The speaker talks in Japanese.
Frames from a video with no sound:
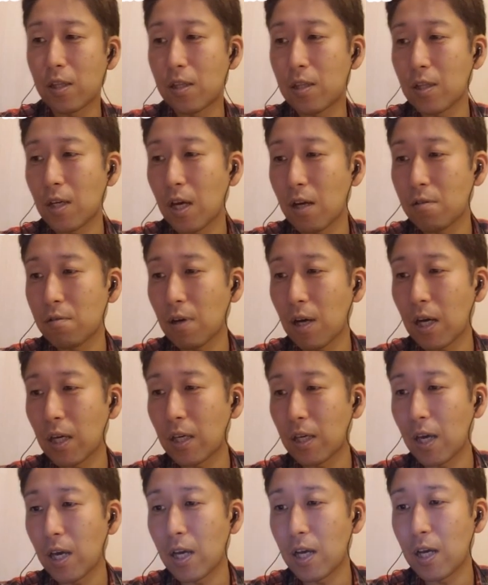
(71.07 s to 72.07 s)
違う発
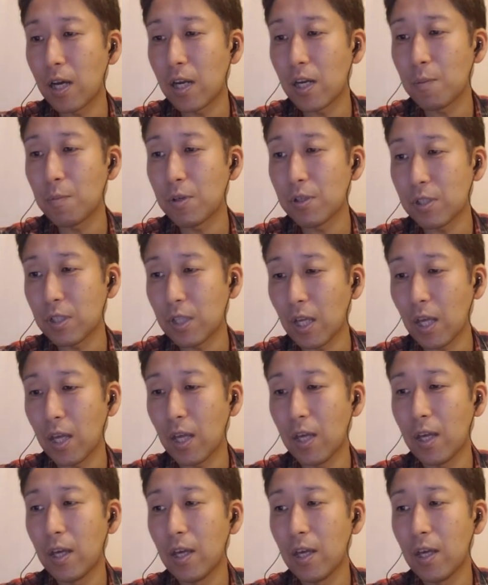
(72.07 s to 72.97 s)
見がありまして